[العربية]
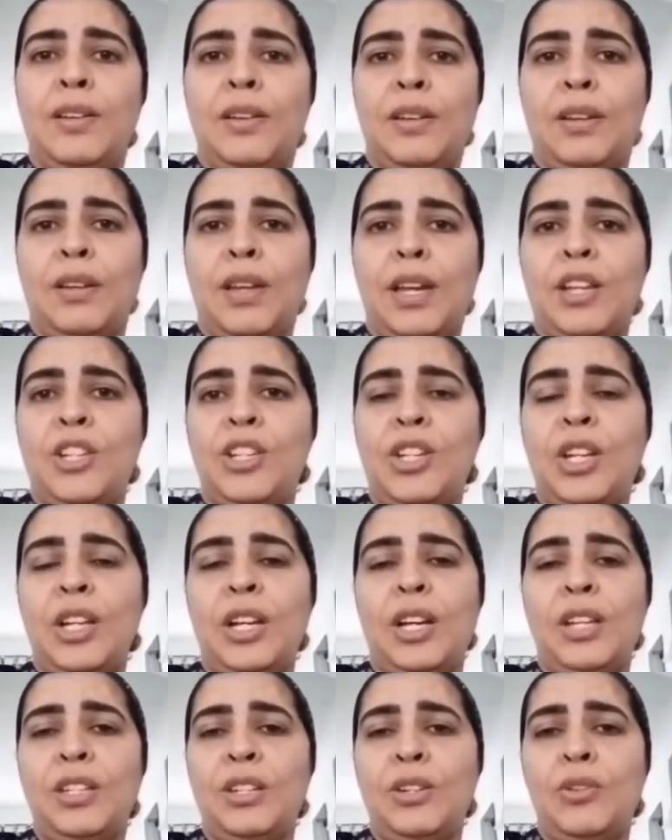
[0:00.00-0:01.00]
هذا الشيء اللي
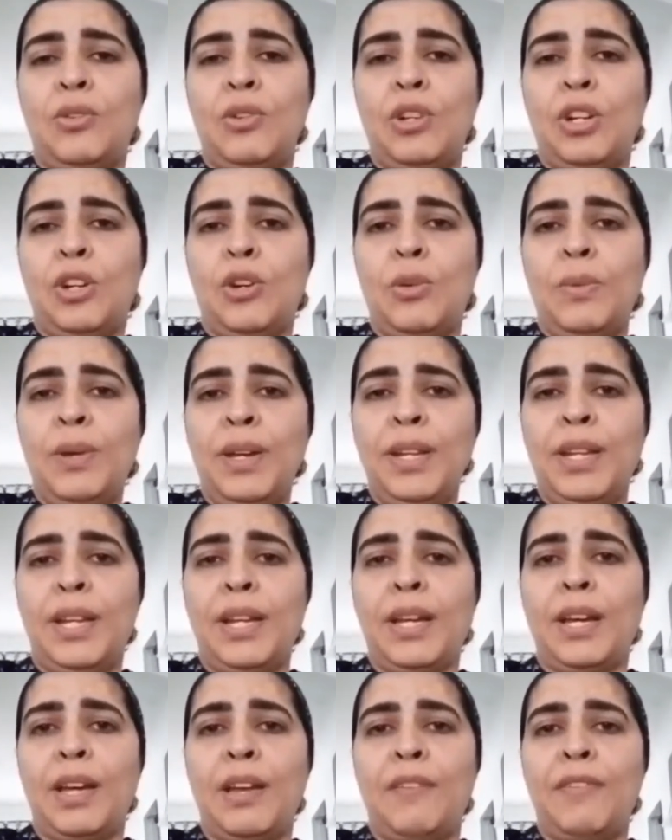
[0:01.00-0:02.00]
غادي نقول لكم
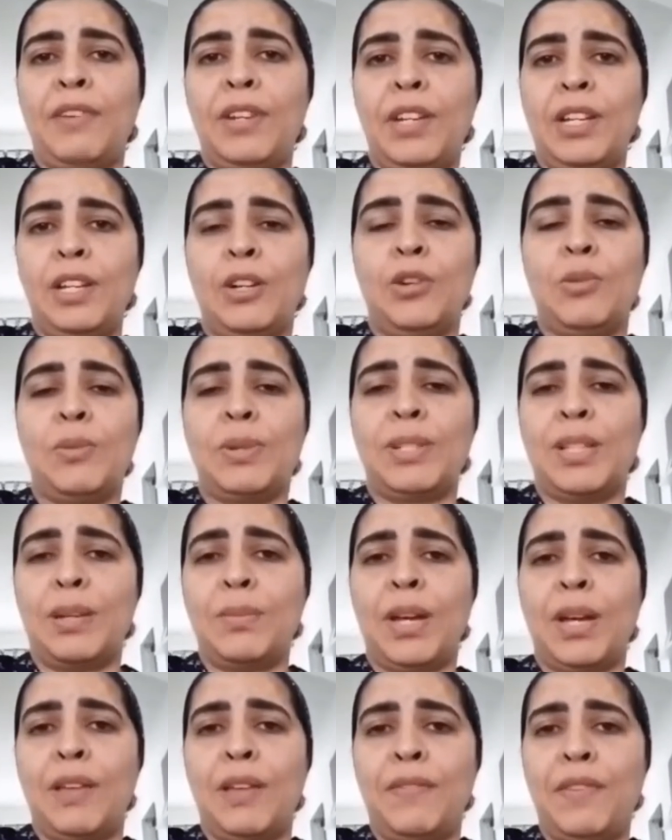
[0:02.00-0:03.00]
حنايا خايفين عليكم اكثر
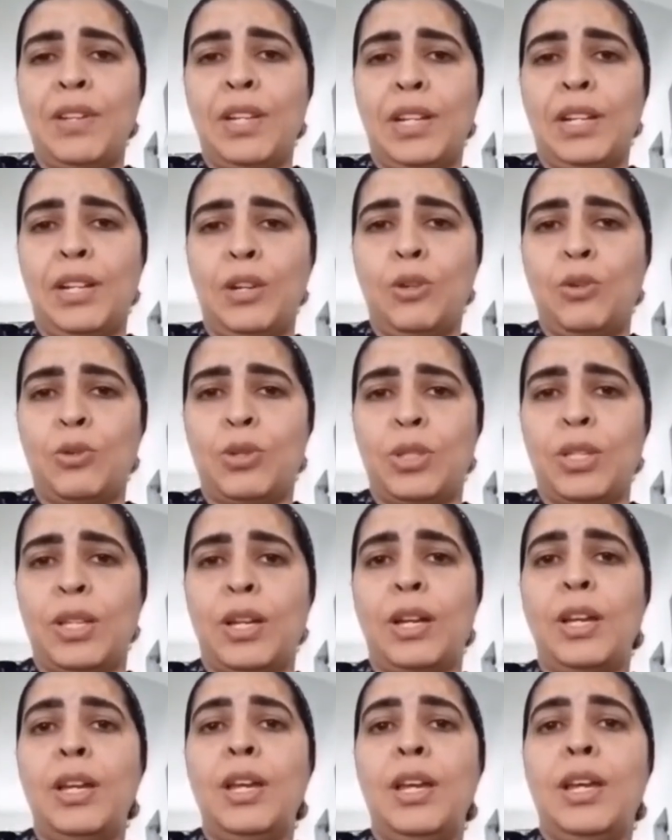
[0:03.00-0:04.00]
ما خايفين على
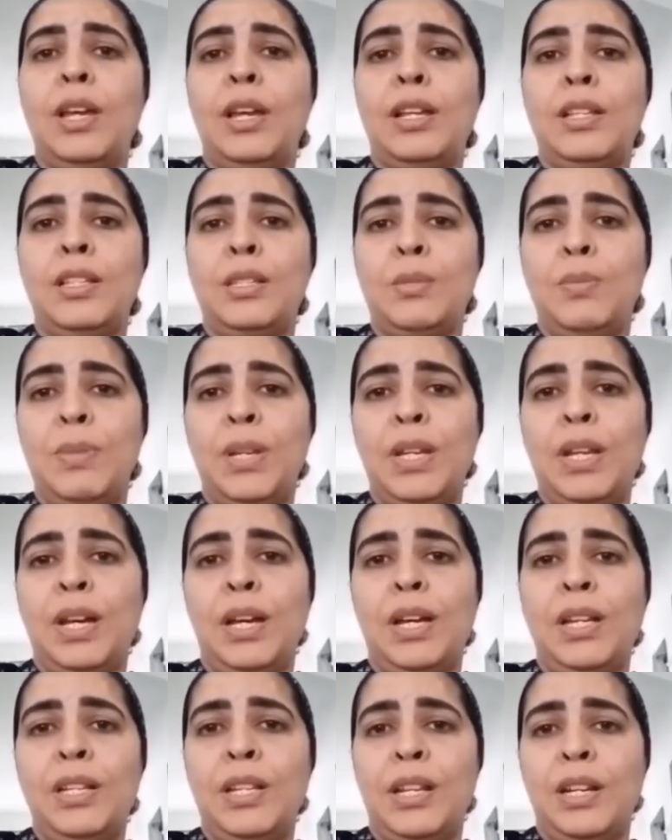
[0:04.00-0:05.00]
ريوسنا نتمنى
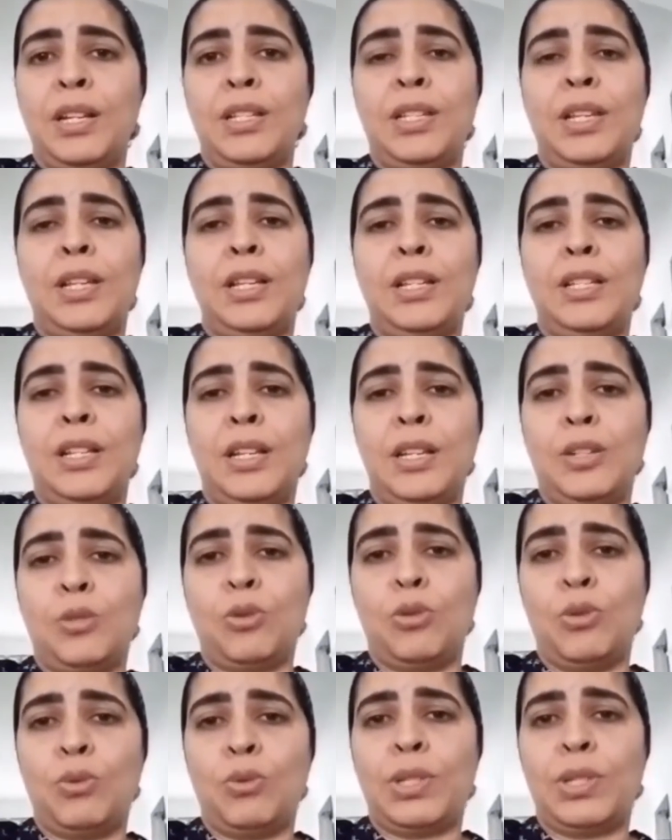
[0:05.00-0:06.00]
ان الرساله ديالي
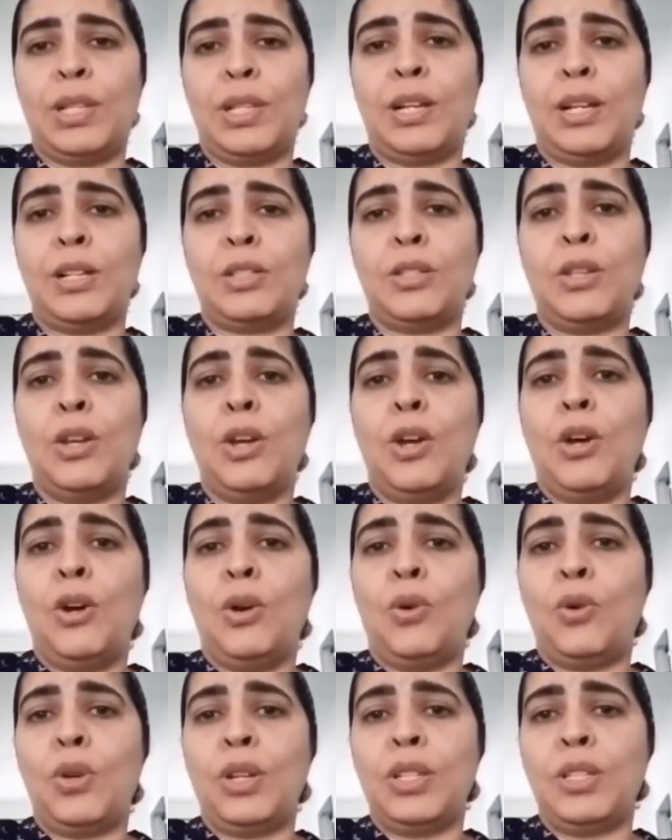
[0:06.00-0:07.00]
تكون وصلت
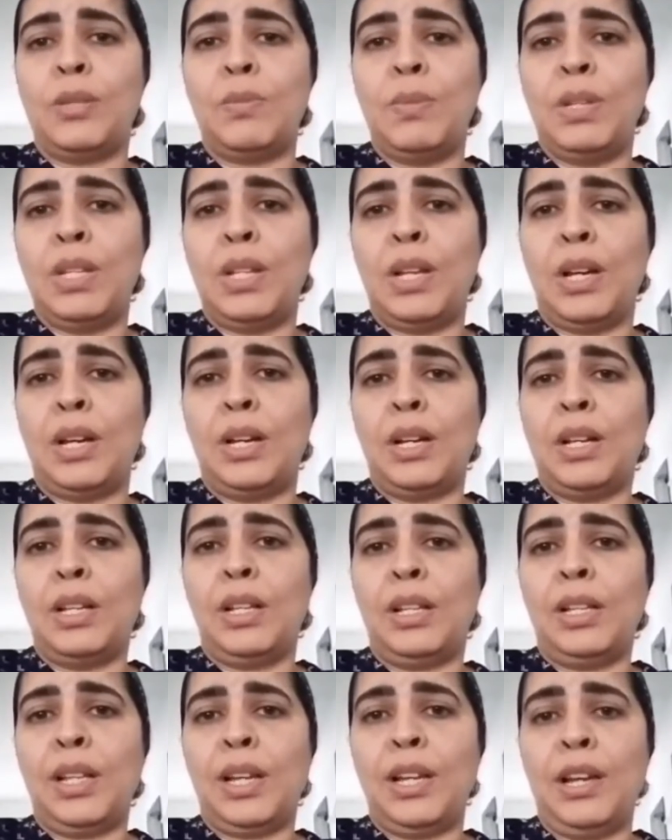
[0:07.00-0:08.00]
وكنتمنى
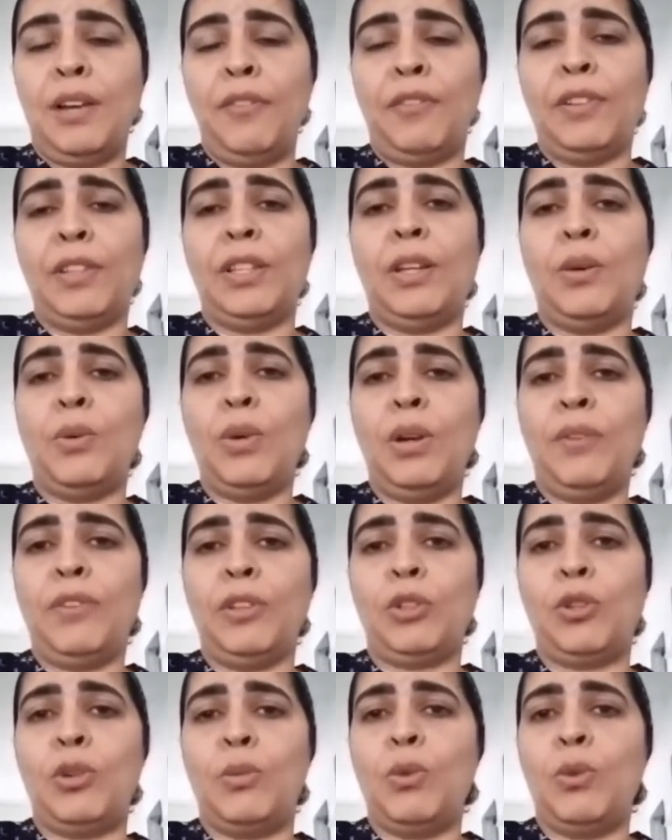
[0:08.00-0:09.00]
الله يحفظنا
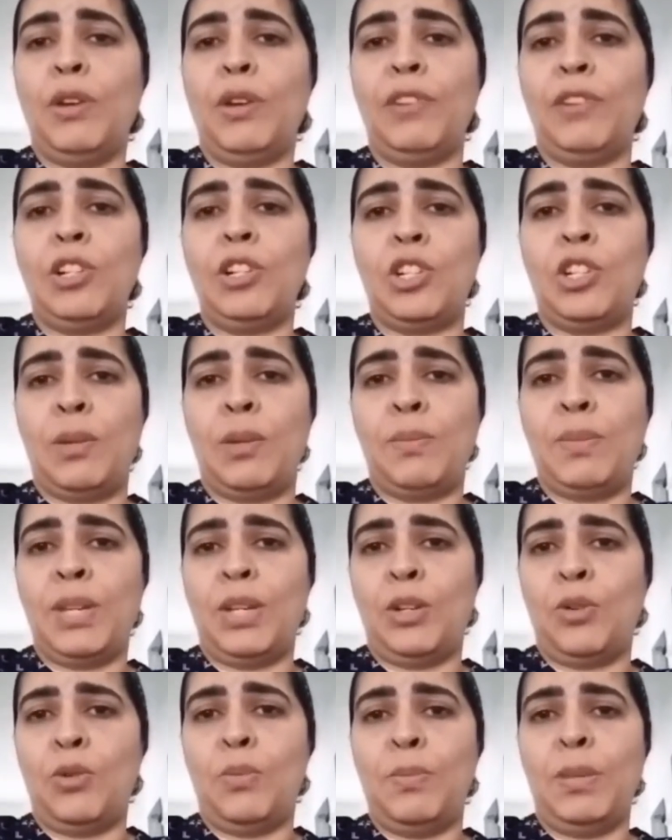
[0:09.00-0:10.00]
ويحفظكم ويحفظ الجميع
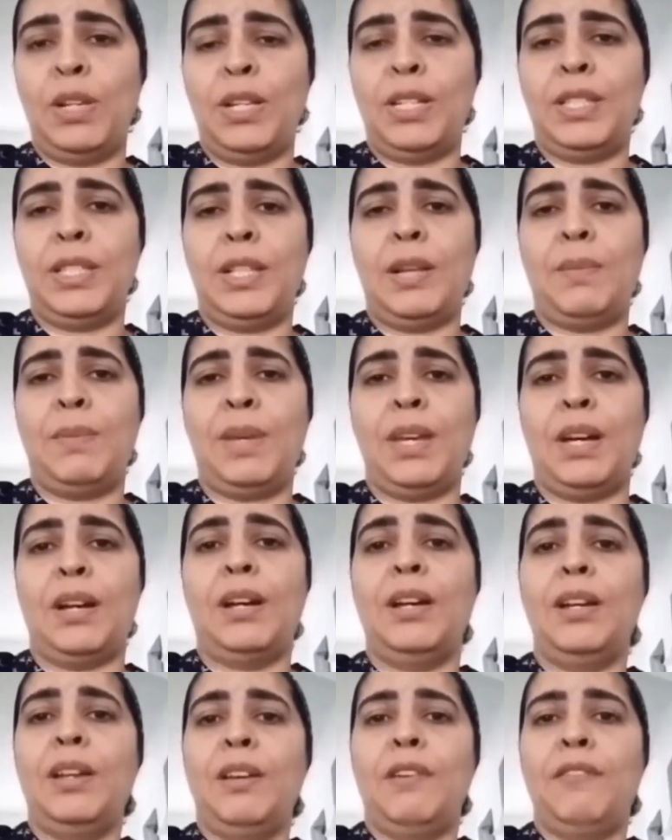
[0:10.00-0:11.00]
الامه الاسلاميه
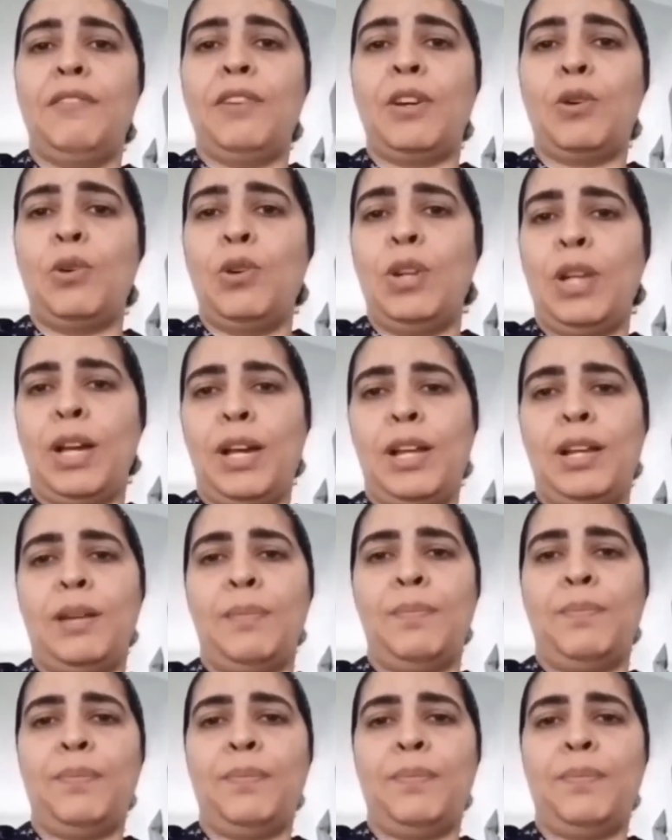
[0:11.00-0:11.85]
في كل العالم